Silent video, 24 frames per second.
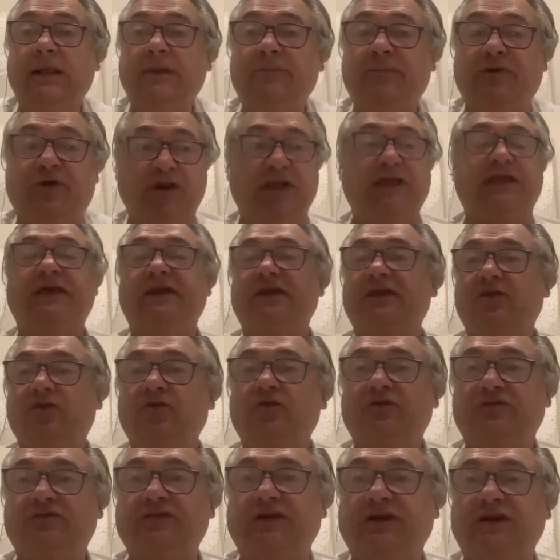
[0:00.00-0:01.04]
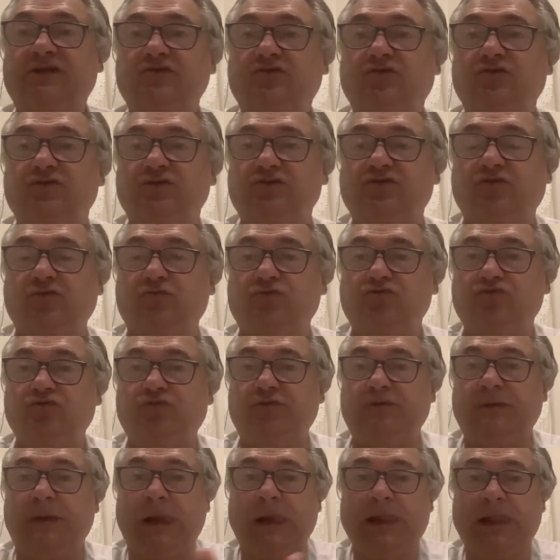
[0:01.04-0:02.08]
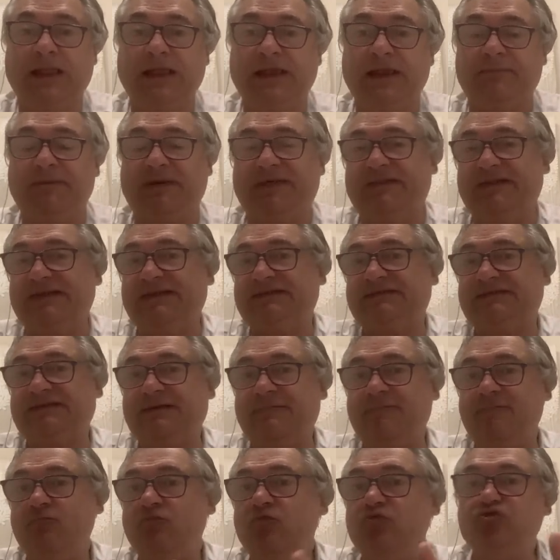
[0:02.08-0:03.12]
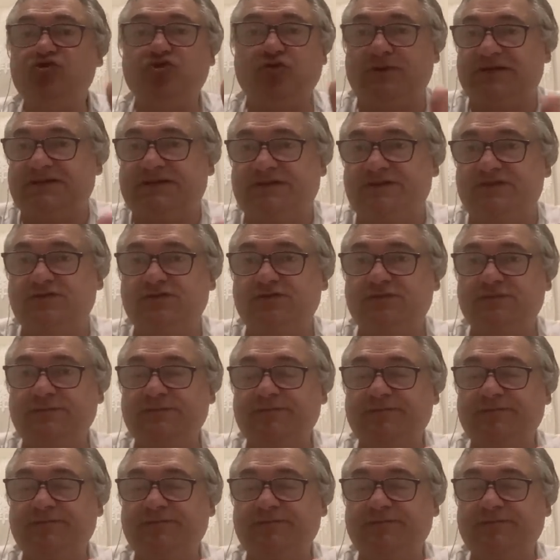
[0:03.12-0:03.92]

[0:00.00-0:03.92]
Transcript: pero hay que reconocer las cosas como son. El Madrid está mucho más hecho,